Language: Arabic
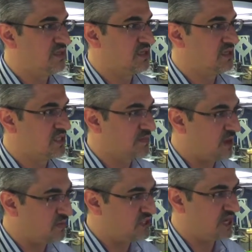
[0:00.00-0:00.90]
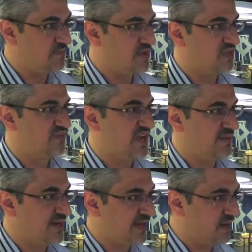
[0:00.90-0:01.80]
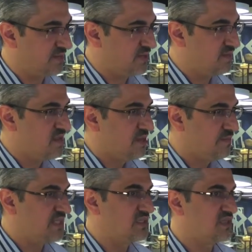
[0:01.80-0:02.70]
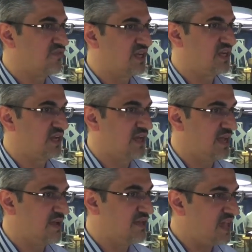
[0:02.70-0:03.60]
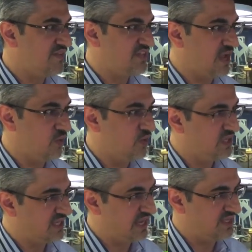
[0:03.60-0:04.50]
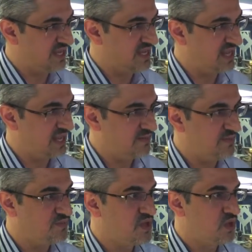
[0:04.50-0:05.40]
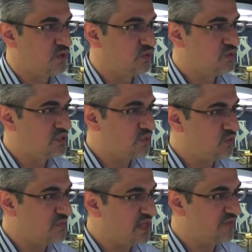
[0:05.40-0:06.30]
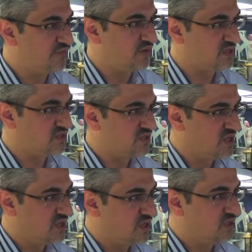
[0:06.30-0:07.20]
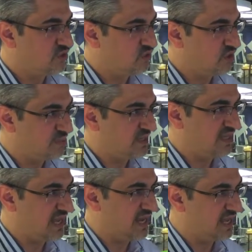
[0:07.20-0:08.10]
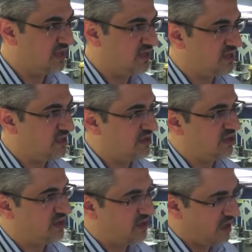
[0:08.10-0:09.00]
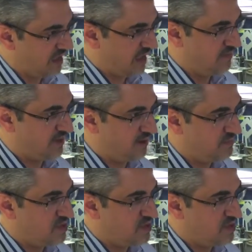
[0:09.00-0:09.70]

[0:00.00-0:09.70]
الشباب والشابات في عالمنا العربي بدأت تفكر الآن كيف تحول التحديات العالمية وتسوي منها فرص آه، تخلق من خلالها آه، أعمال